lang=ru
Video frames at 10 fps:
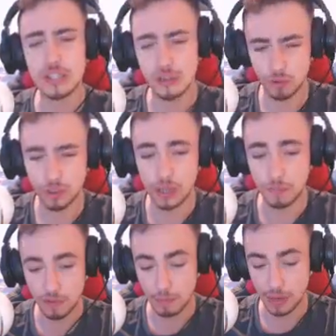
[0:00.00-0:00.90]
него
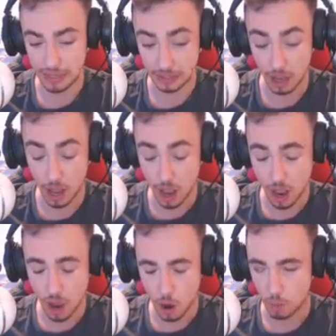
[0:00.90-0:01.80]
нам выпадет.
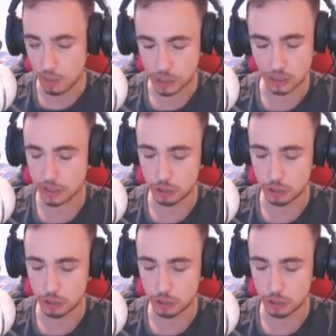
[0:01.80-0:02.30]
Пожалуйста,